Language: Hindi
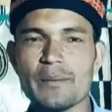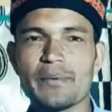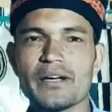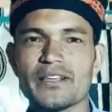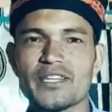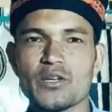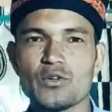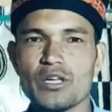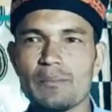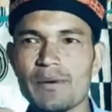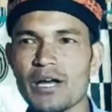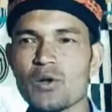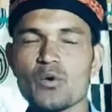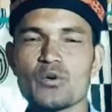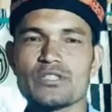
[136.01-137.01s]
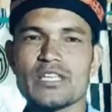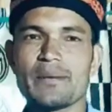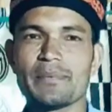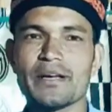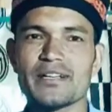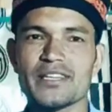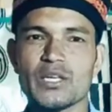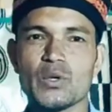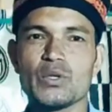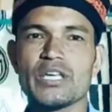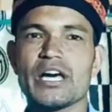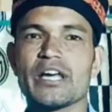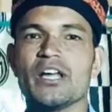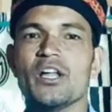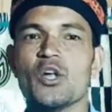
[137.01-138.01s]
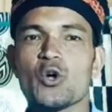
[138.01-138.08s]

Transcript: साफ करते हुए या बालों को साफ करते हुए या